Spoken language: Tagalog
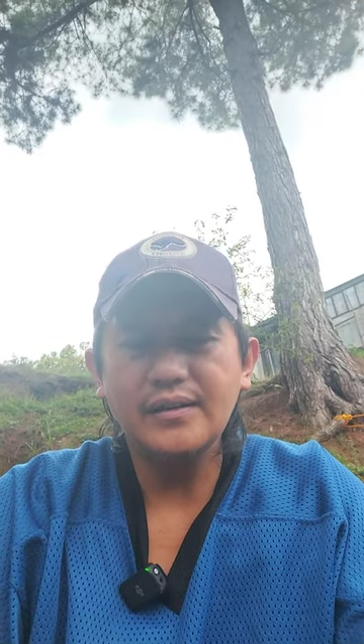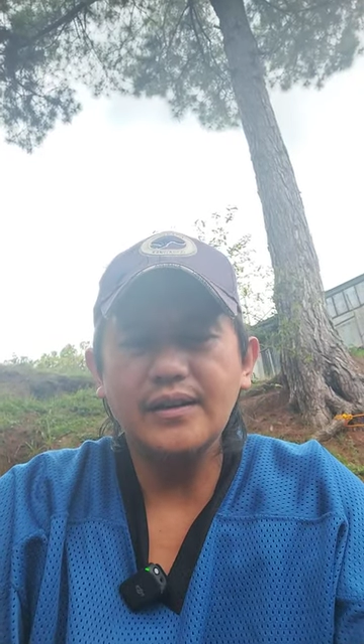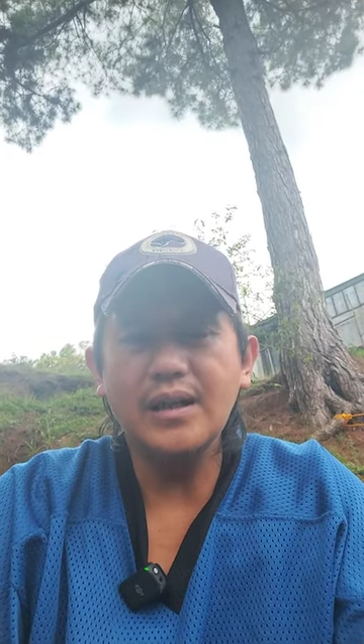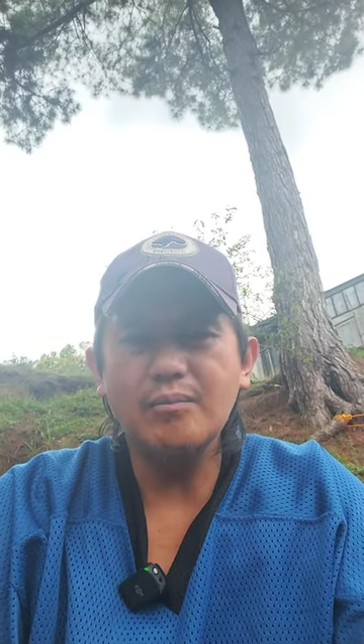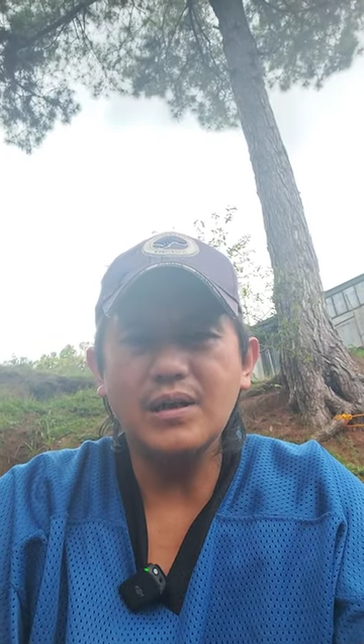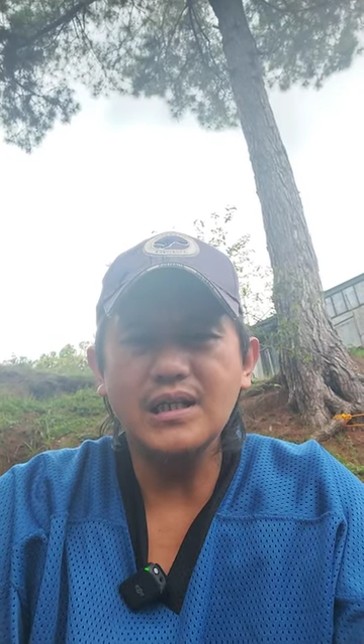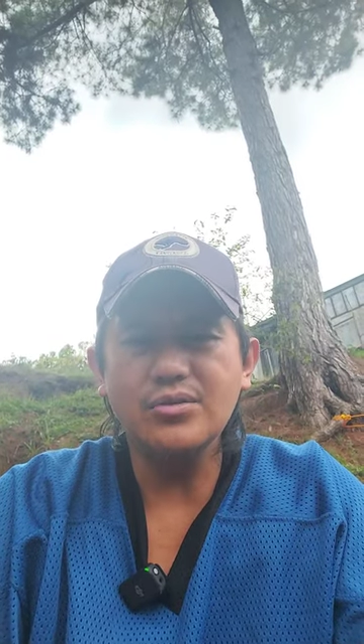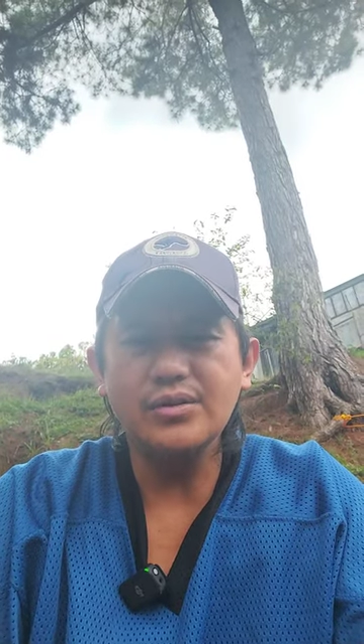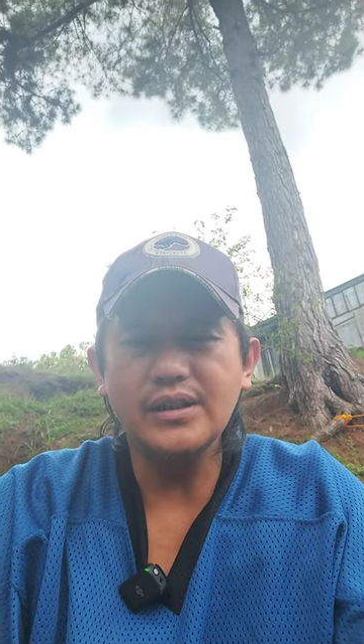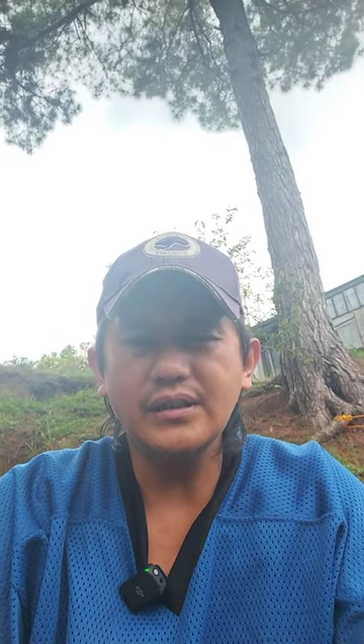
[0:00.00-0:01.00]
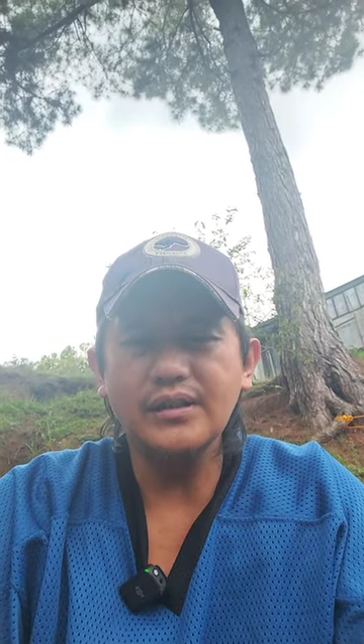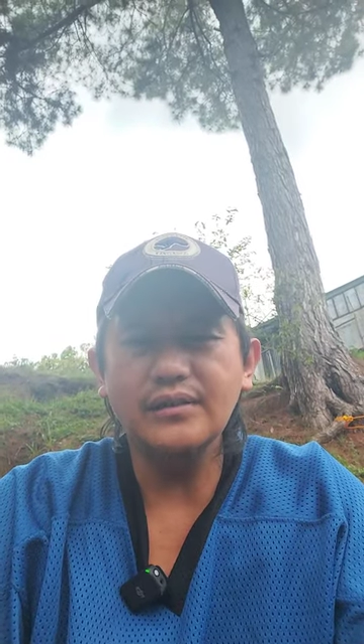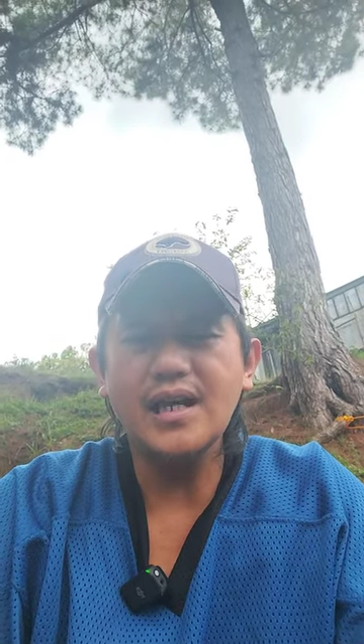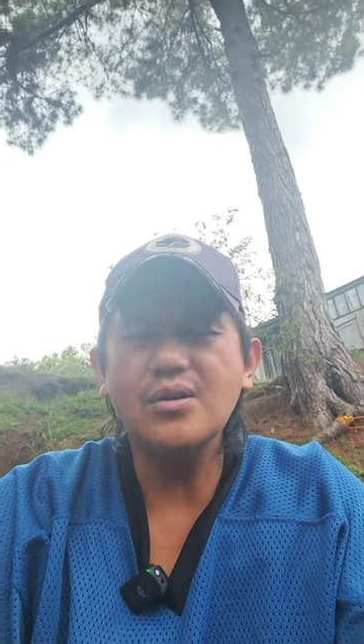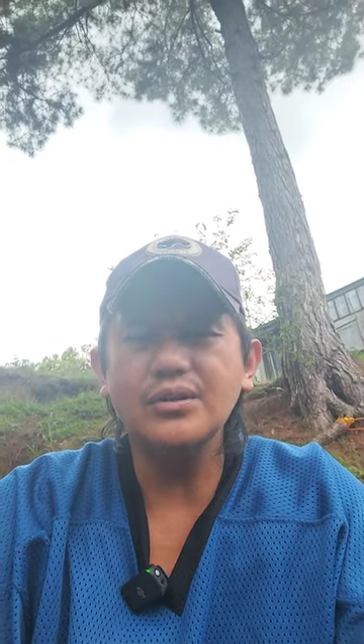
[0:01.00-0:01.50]
nagbasol iti
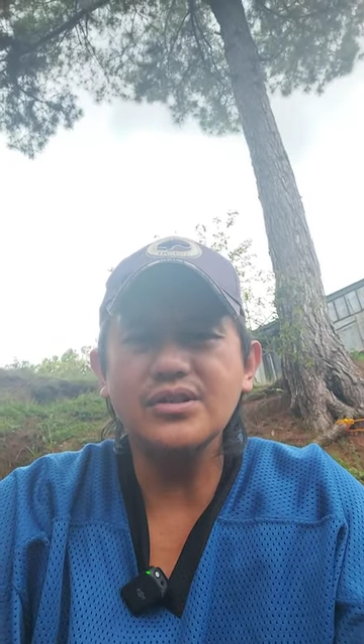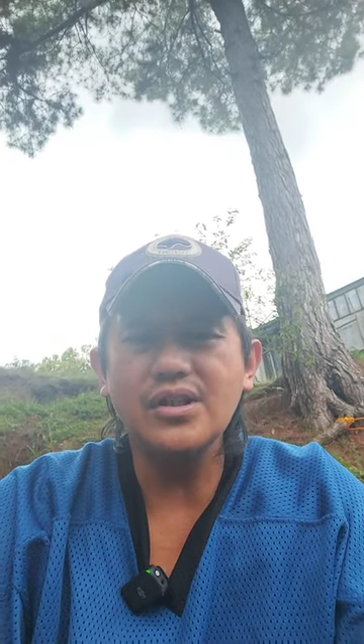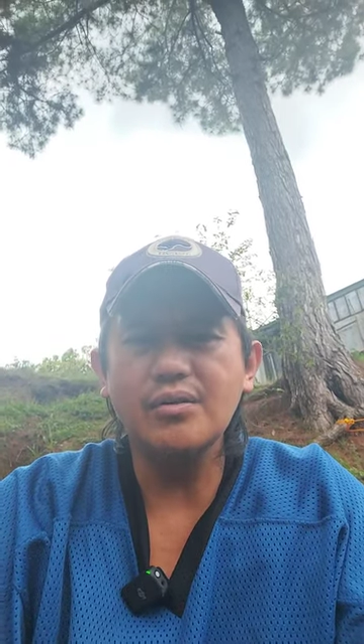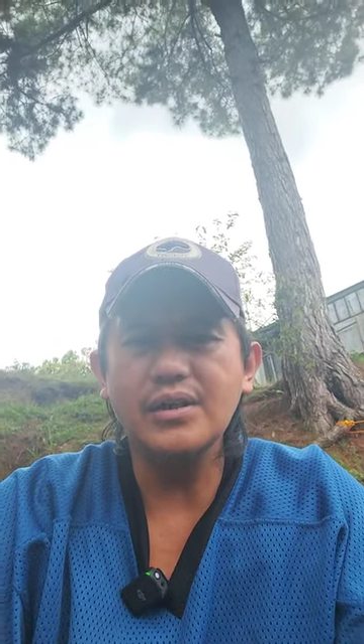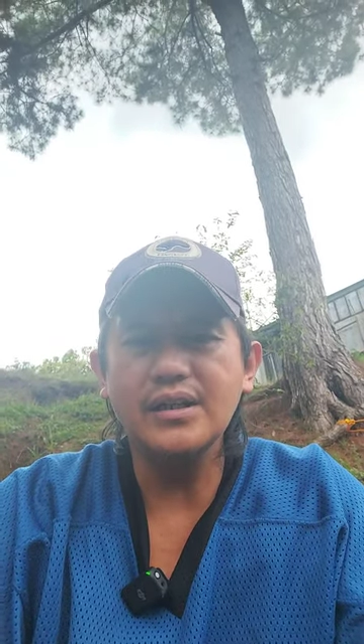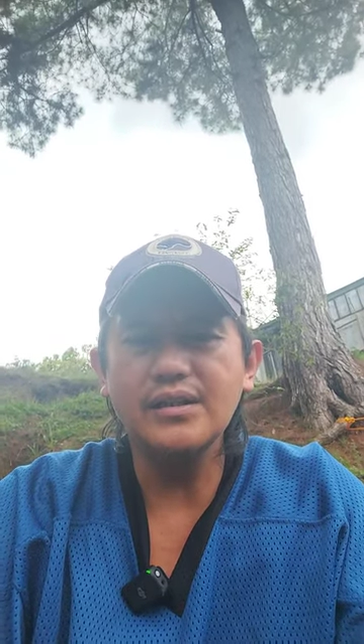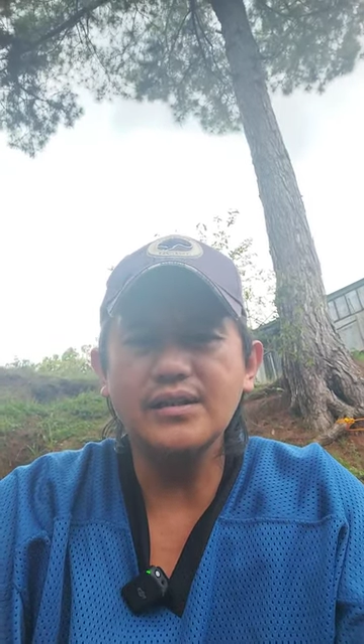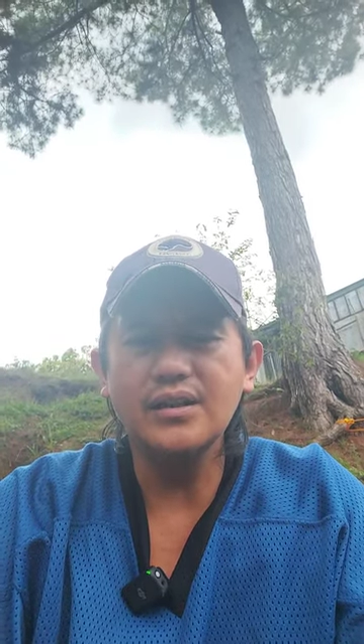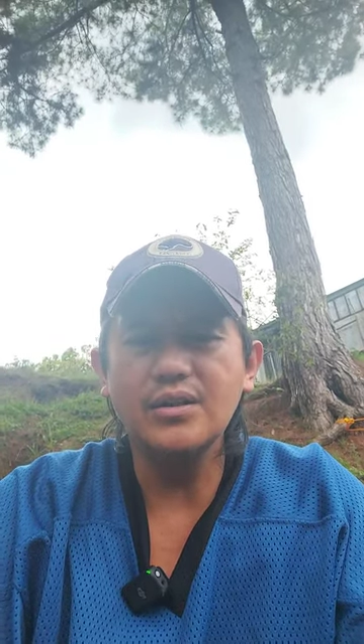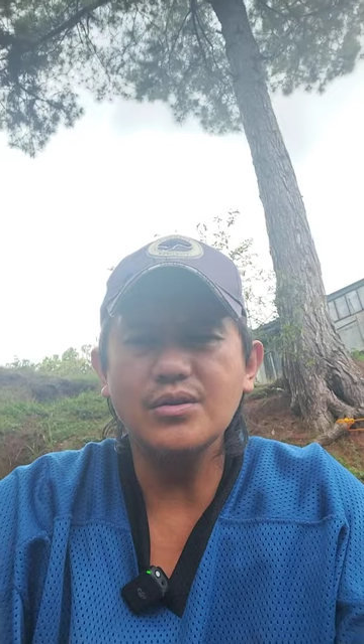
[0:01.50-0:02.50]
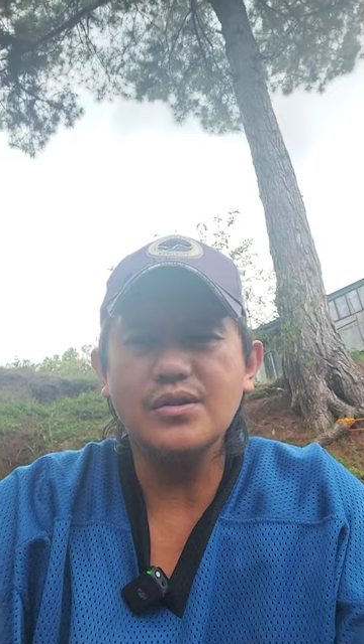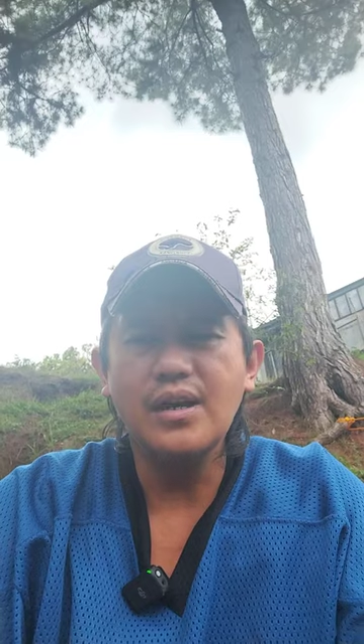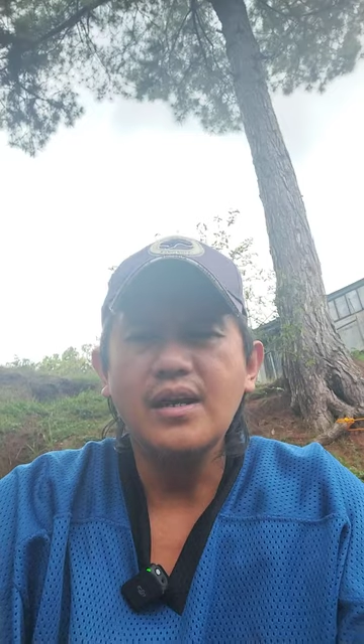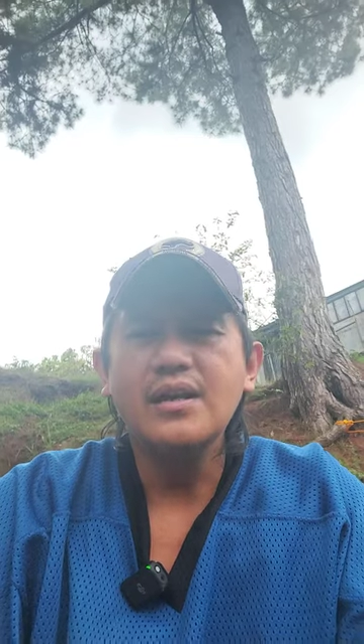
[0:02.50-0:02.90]
tao ti sangwanan iti Dios